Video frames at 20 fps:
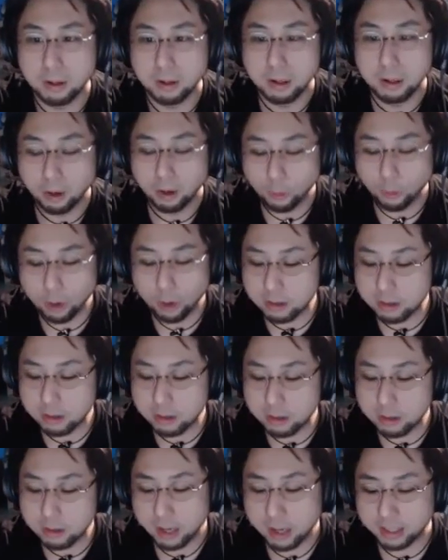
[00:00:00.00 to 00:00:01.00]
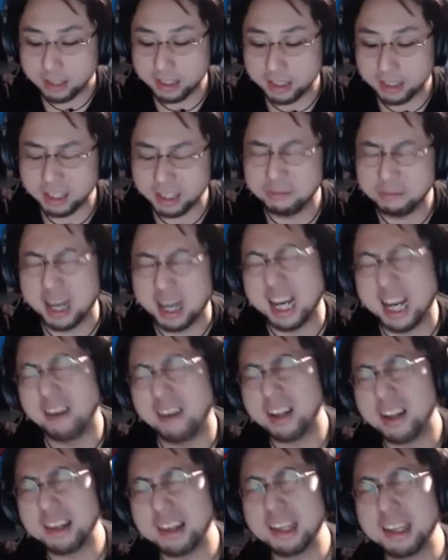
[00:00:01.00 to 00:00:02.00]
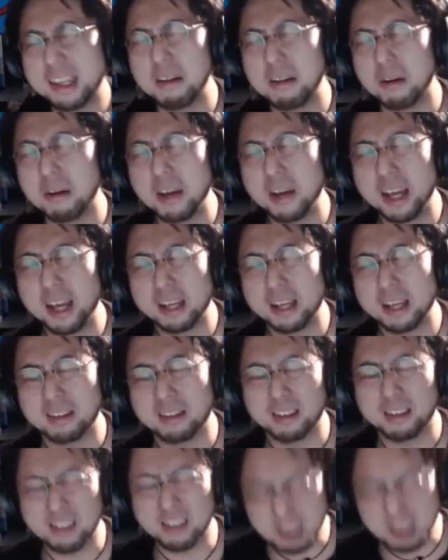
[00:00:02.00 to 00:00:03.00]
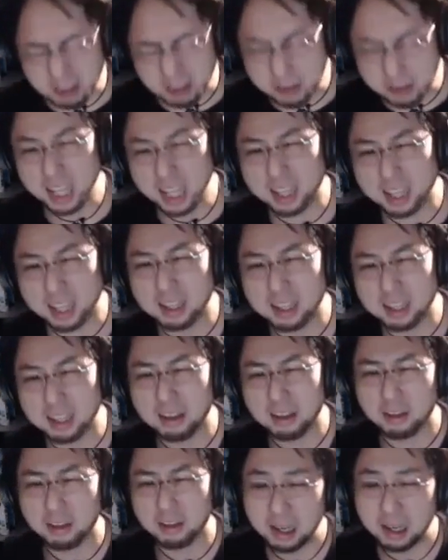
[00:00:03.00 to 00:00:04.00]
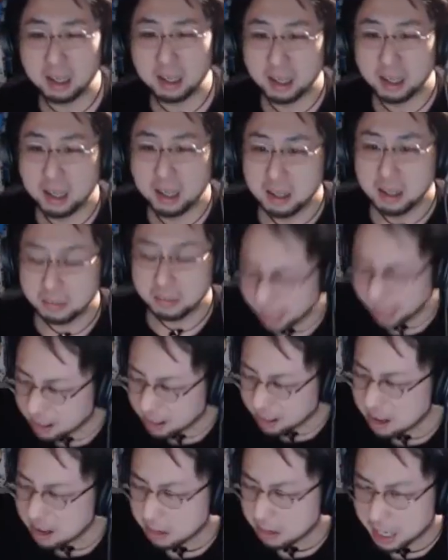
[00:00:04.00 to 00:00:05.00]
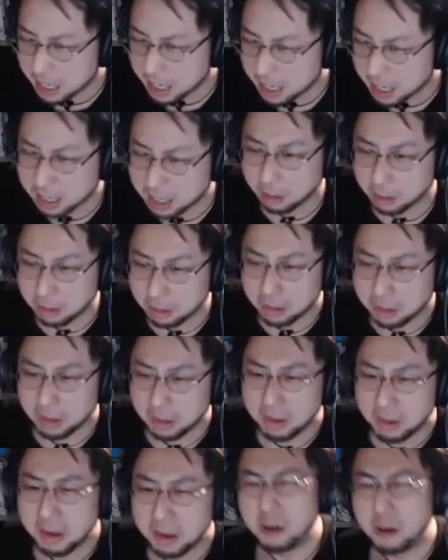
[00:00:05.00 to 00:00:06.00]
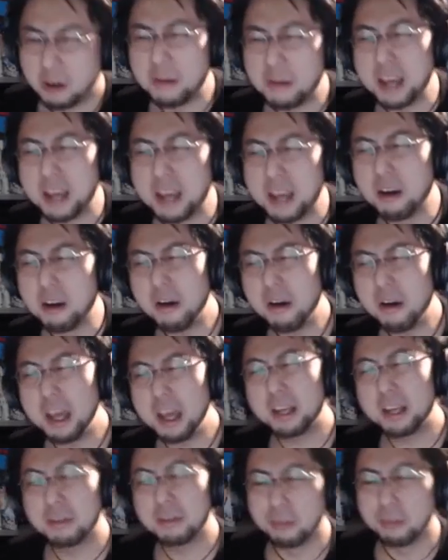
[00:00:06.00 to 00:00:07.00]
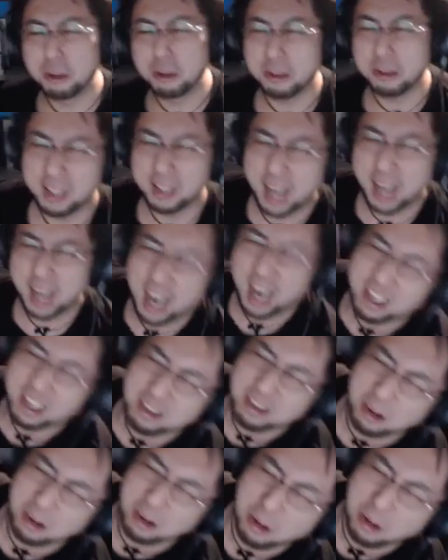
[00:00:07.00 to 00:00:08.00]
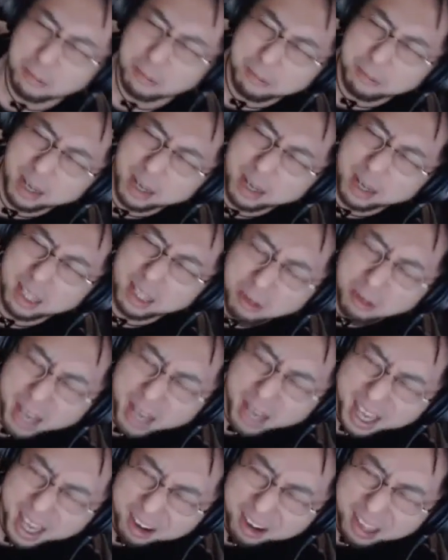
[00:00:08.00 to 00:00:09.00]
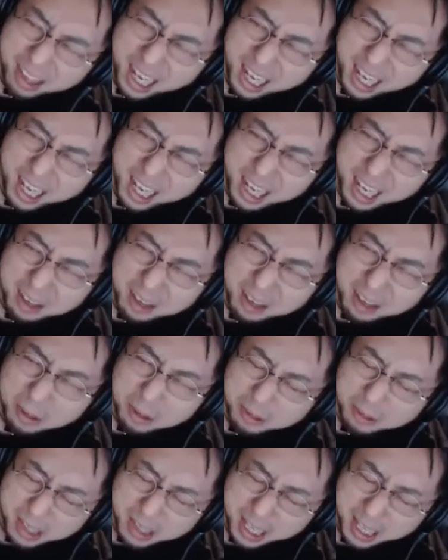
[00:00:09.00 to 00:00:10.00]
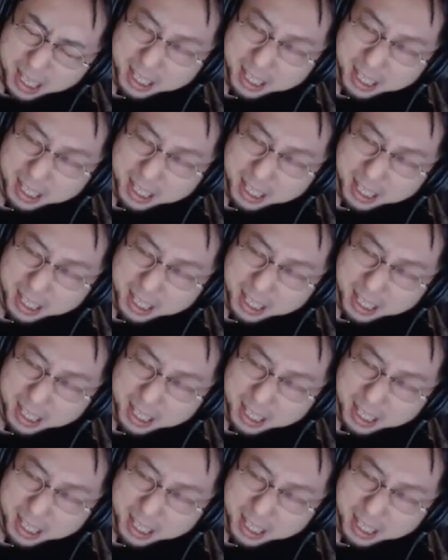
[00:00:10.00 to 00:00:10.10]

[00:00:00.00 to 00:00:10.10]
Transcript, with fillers: 俺すごい安心。まあ、川崎洋平がクソつまんなかったけどね。お殺意湧いたもん。お前、洋平くんもっと、あいつ本番に弱えよな、本当に。